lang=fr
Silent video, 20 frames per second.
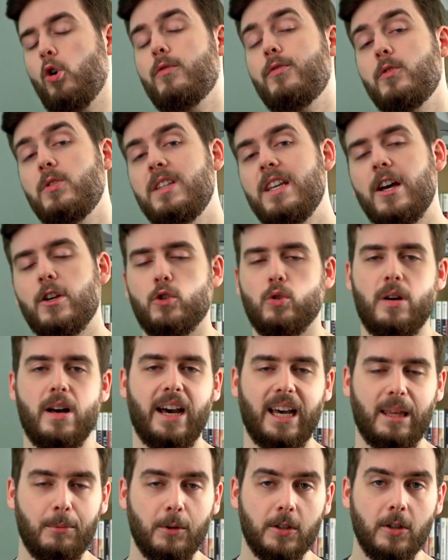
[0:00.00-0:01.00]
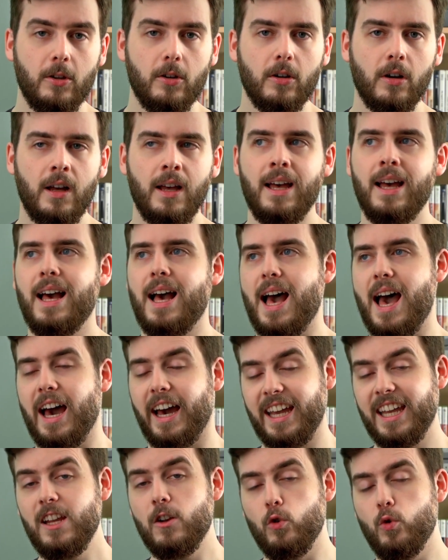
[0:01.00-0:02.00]
revenir sur Harry Potter,
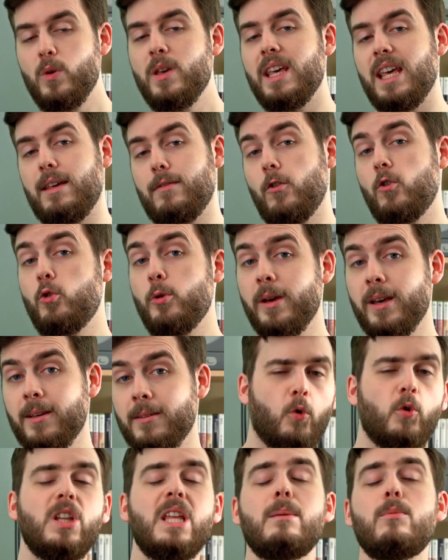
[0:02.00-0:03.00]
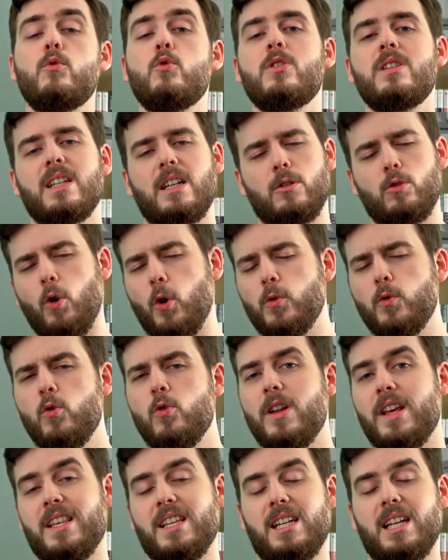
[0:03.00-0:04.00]
Harry, lui, évoluait. Au début, c'est un gros
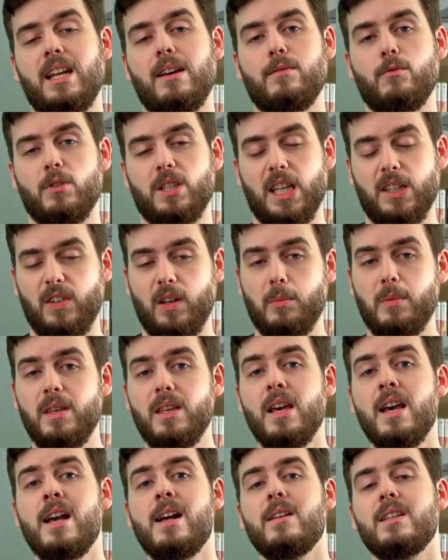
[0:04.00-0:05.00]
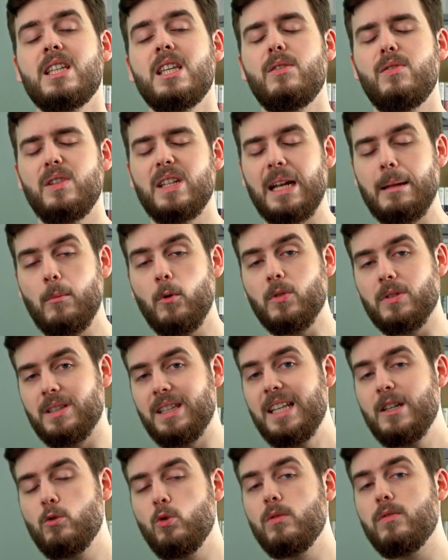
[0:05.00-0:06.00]
nul, esclave de sa famille, qui finalement
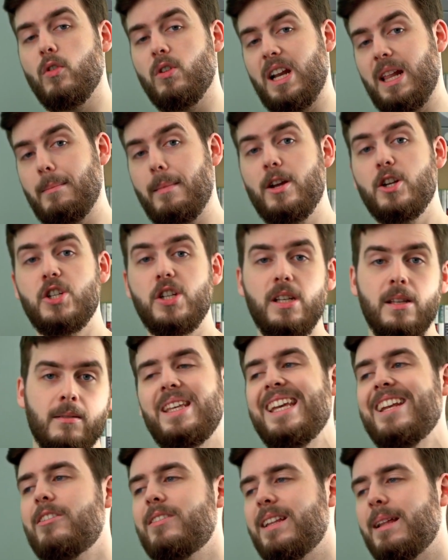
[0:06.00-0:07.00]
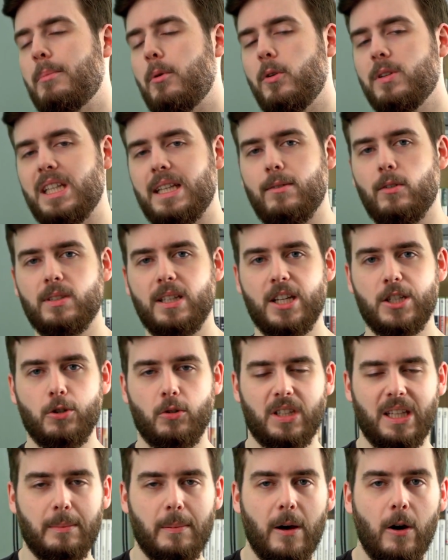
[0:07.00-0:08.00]
découvre la magie, il en apprend davantage
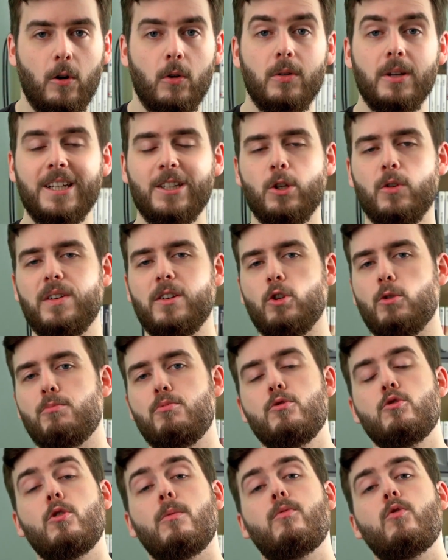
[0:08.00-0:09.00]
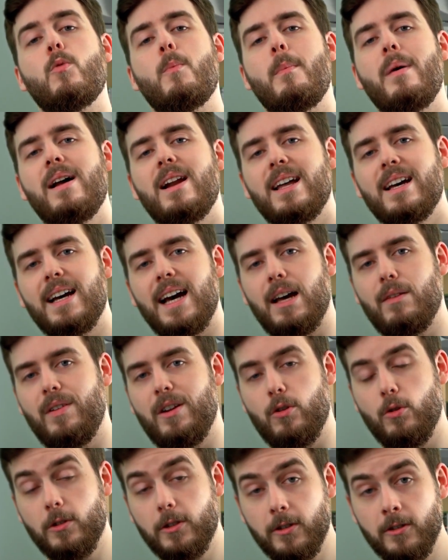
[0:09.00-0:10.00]
sur ses parents et il devient de plus en plus malin
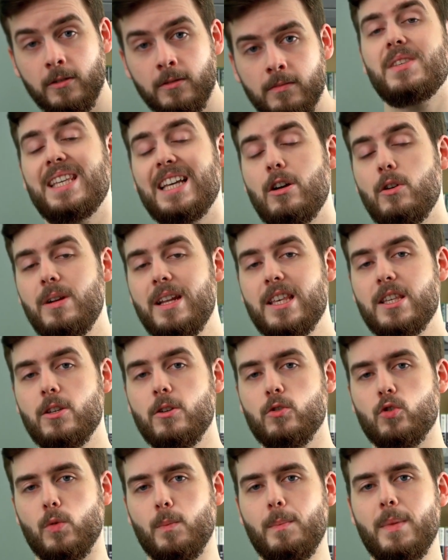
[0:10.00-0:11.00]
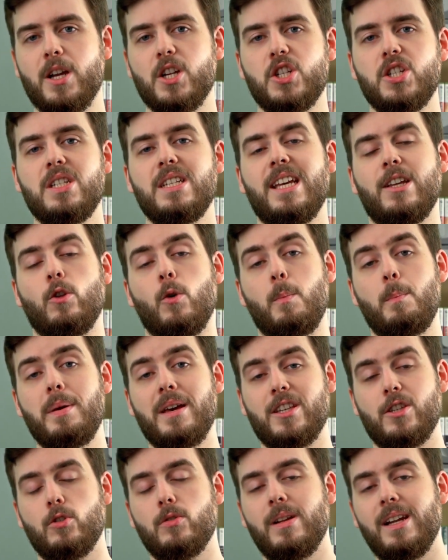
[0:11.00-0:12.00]
avec le temps. Sa connaissance de magie et de
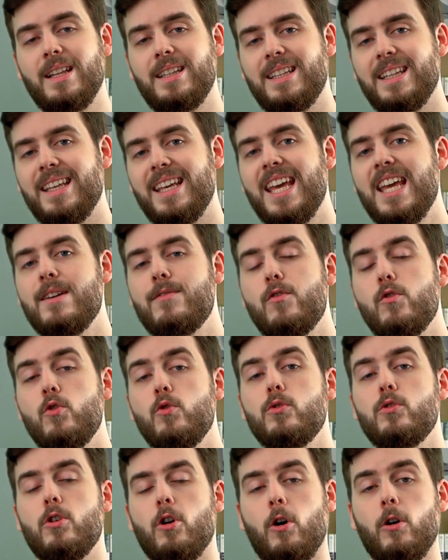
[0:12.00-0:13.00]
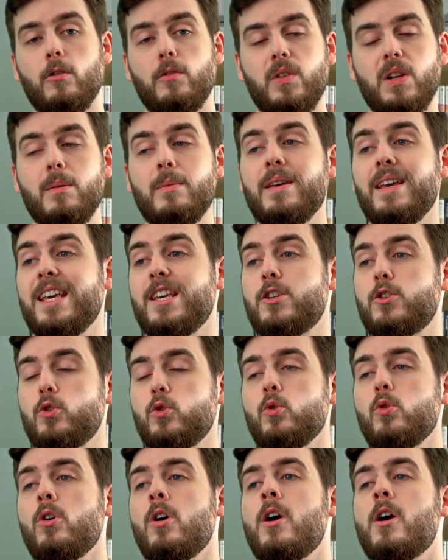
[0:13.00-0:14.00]
personnalité évolue durant le film, et
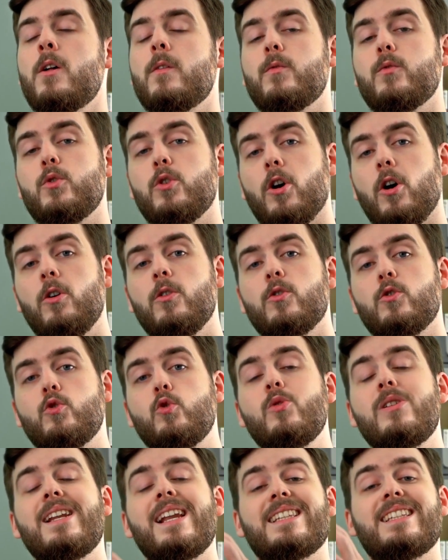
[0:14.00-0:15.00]
ce, durant toute